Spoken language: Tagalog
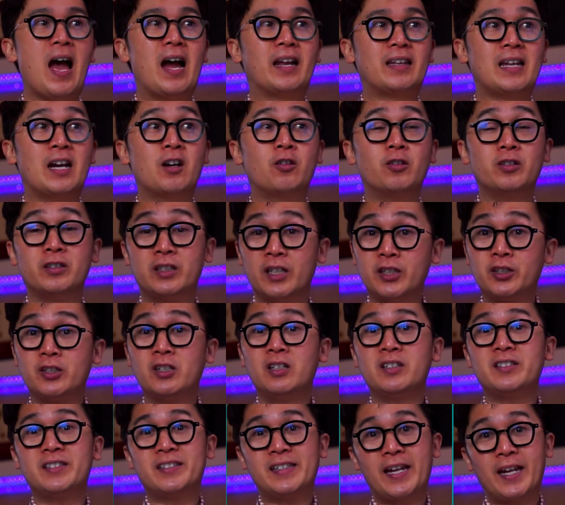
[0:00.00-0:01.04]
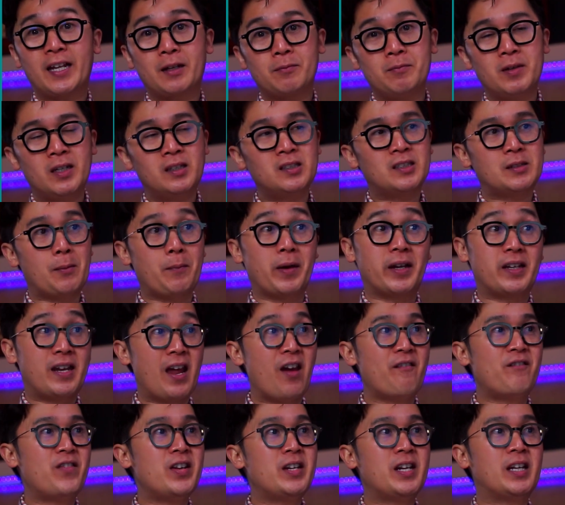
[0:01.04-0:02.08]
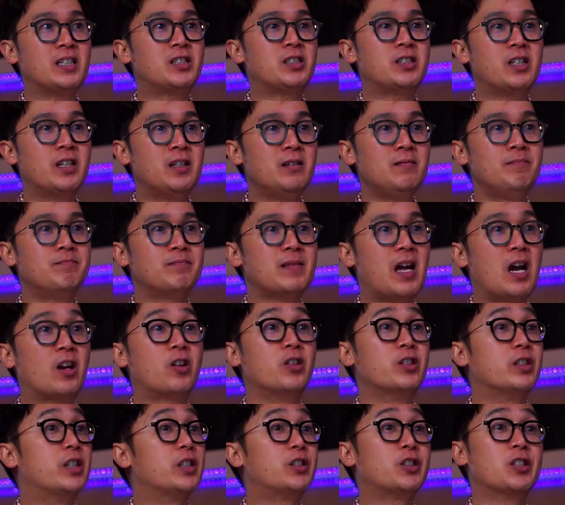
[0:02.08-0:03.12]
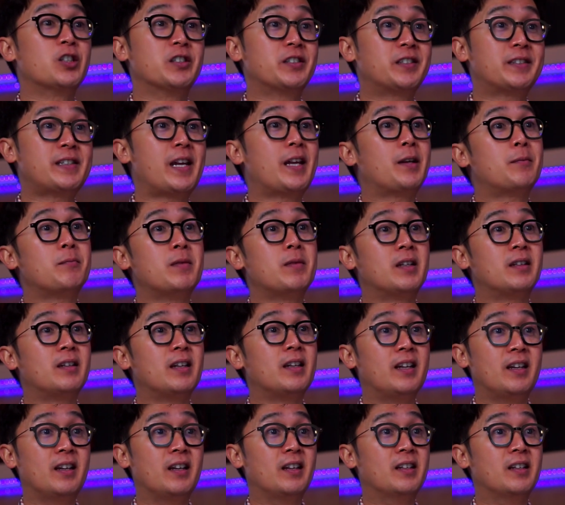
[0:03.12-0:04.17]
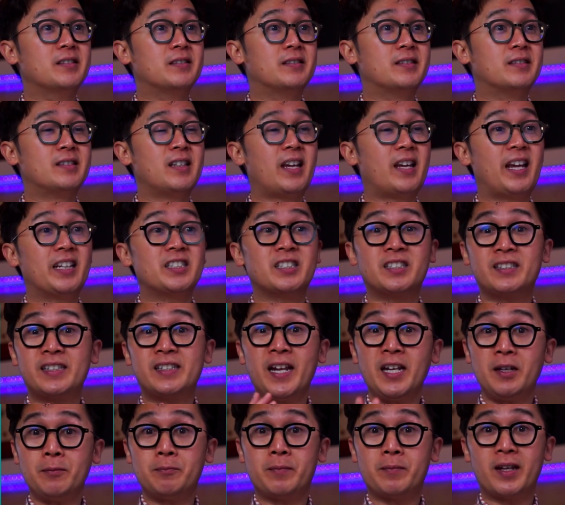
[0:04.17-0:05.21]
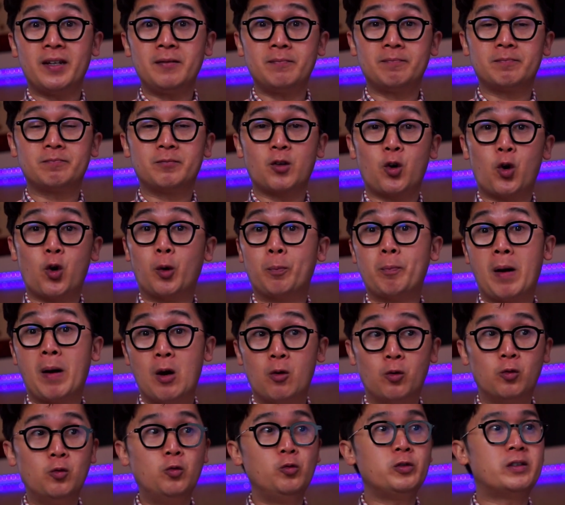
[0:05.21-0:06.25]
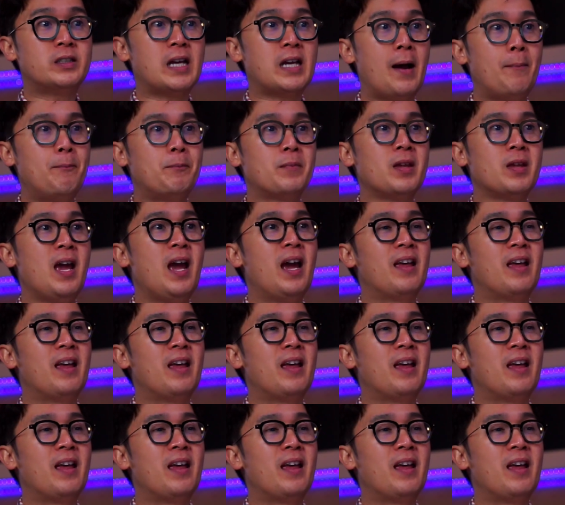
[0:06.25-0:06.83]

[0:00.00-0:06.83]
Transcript: At ang conditional statements, by definition, a conditional statement is a statement or pangungusap